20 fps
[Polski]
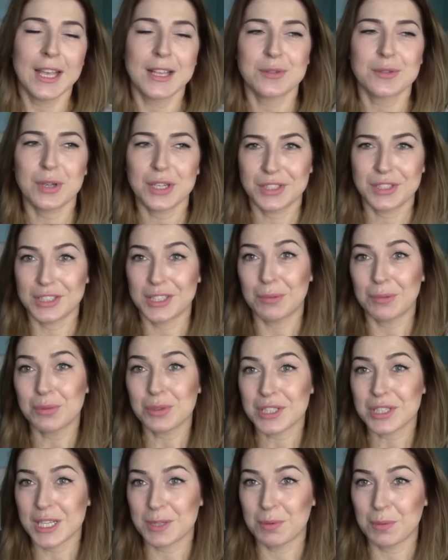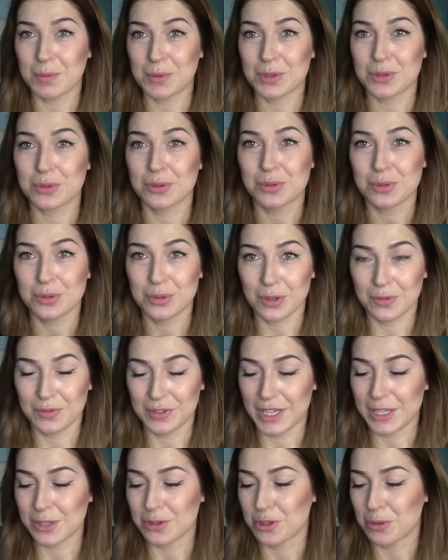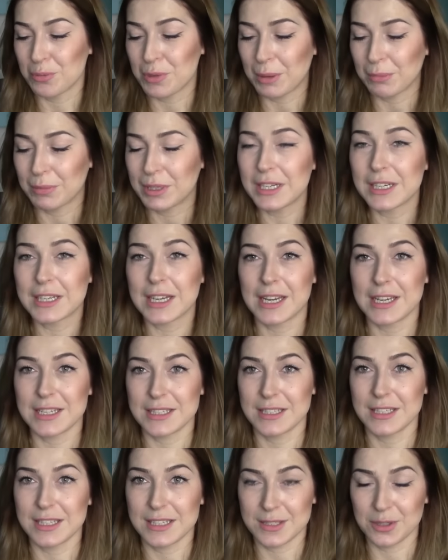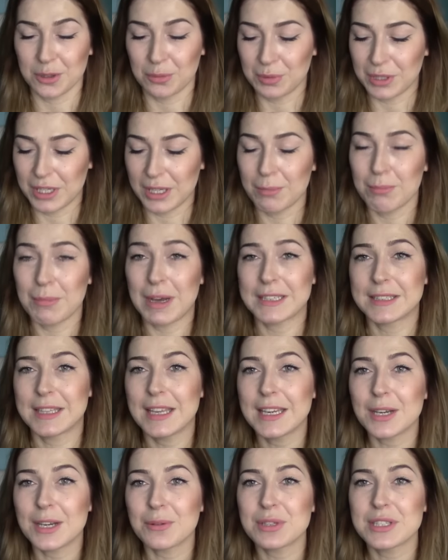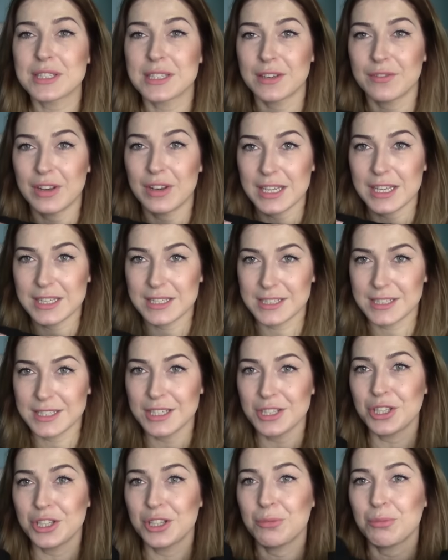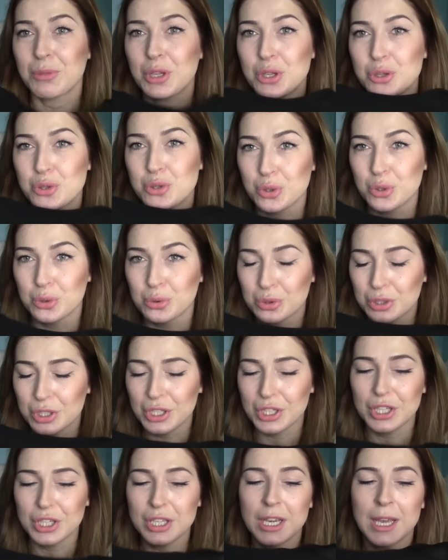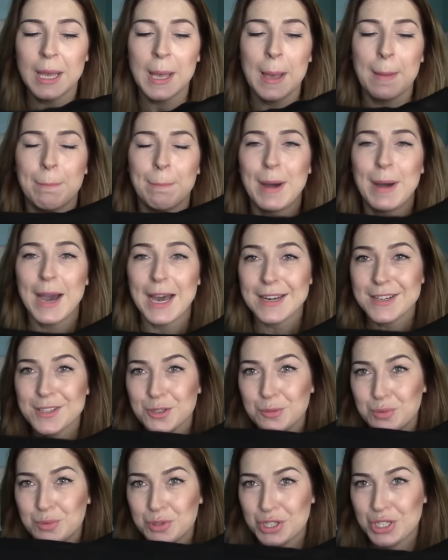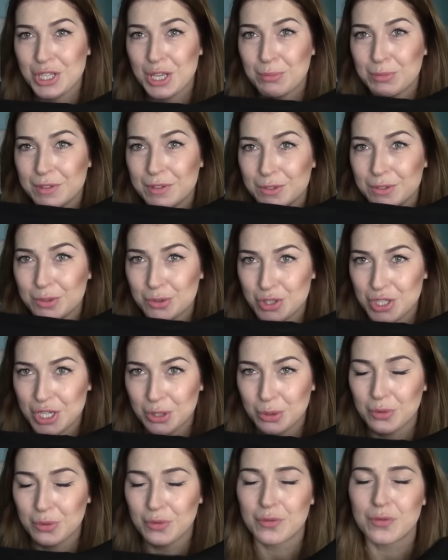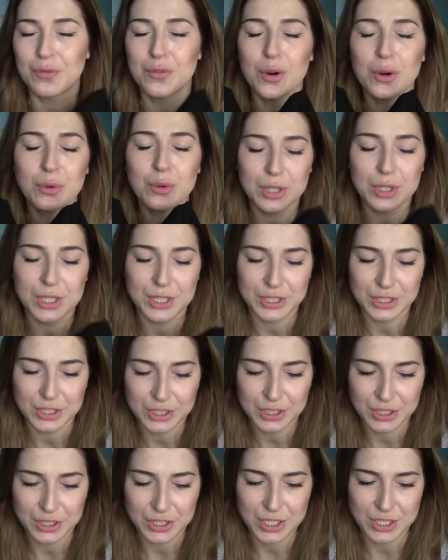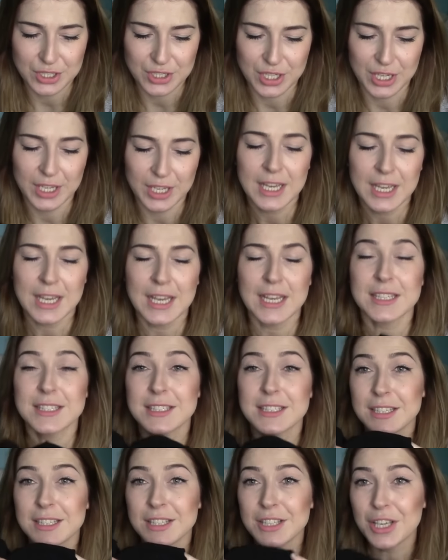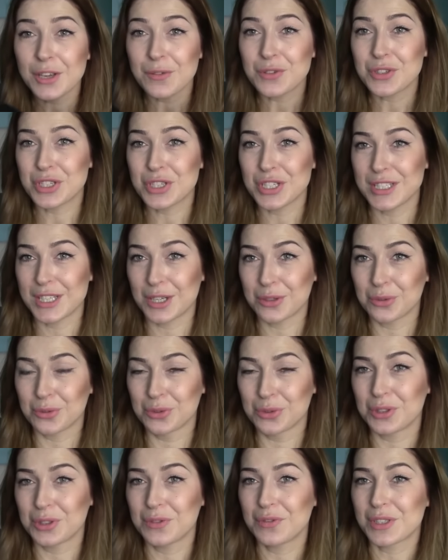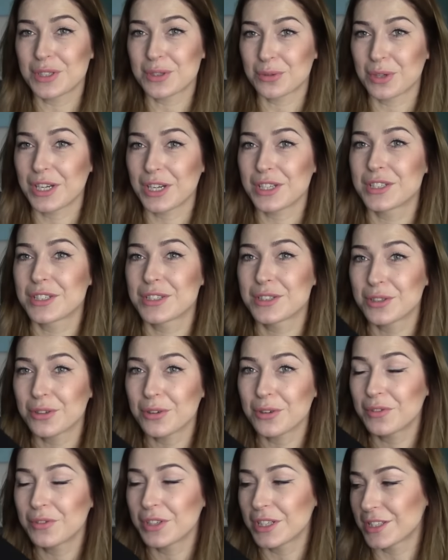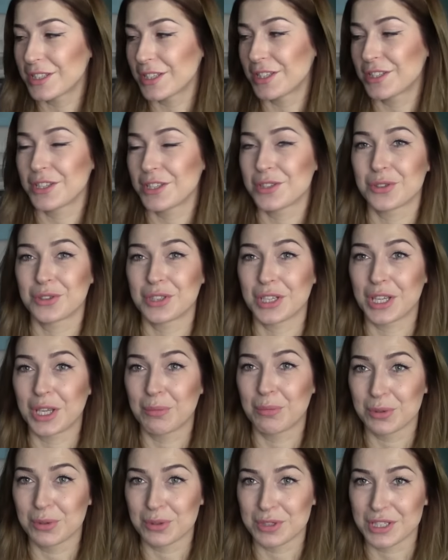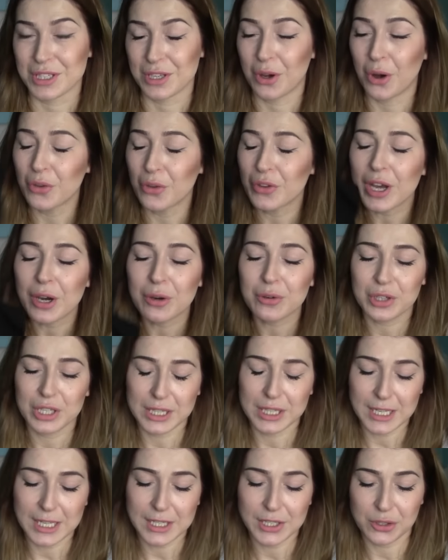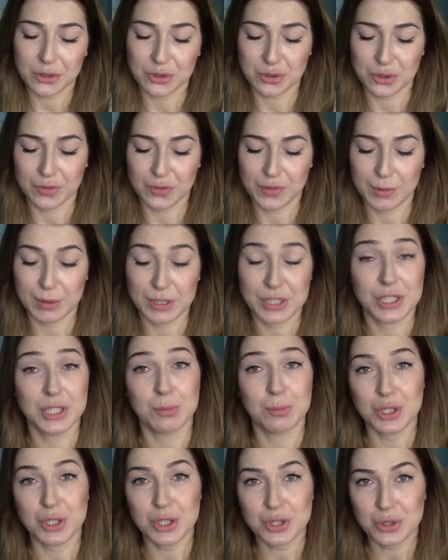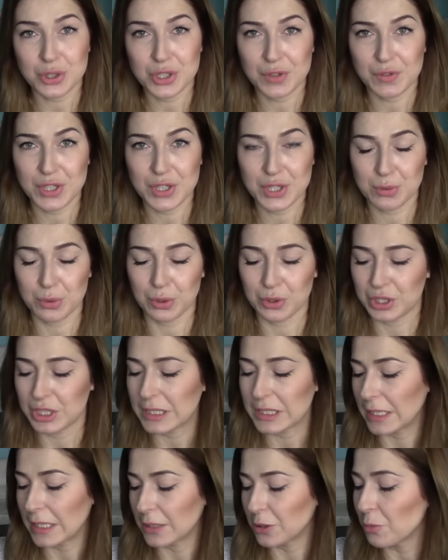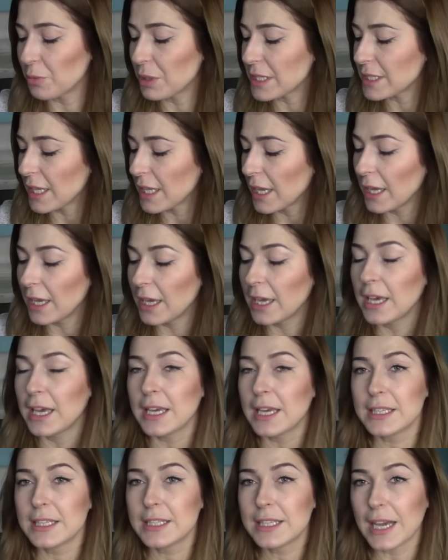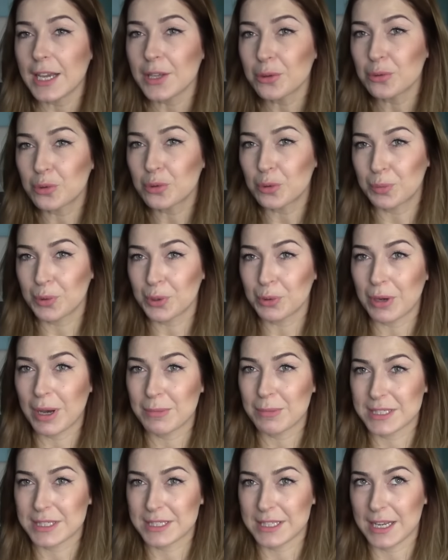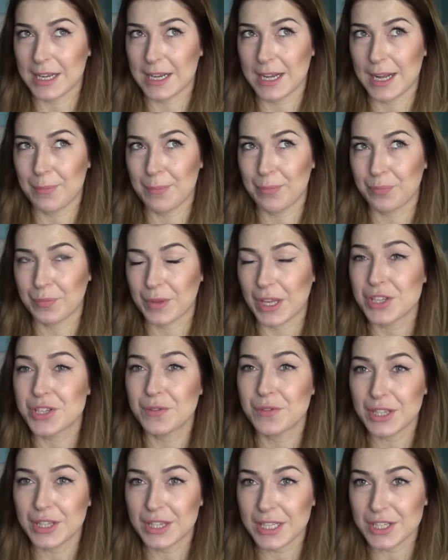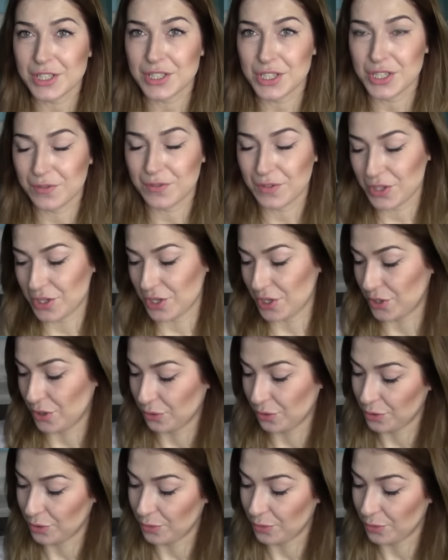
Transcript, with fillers: Słuchajcie, ta bluzka jest po prostu cudowna, już ją miałam kilka razy na sobie. Materiał jest rewelacyjny, mięciutki, bardzo przyjemny w noszeniu, w ogóle się nie gniecie, schnie w 3 sekundy, więc słuchajcie, co więcej chcieć od takiej bluzki. Ona oryginalnie kosztowała 79 zł, natomiast ja ją kupiłam za 19,90.